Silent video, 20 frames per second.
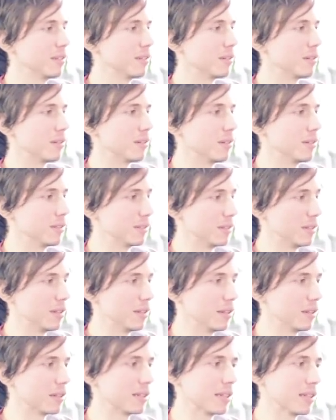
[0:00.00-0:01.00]
Euh,
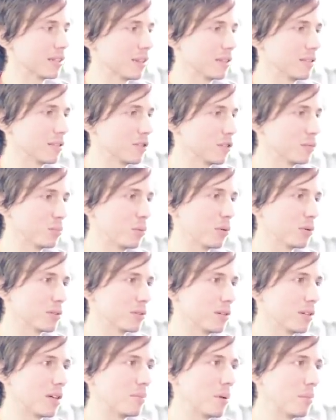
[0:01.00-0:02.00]
c'est
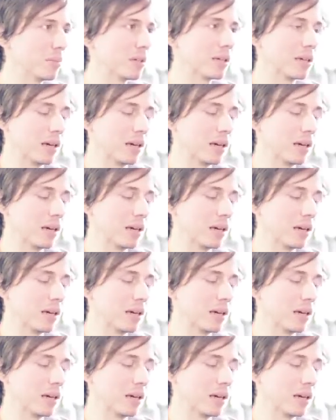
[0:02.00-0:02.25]
99% la même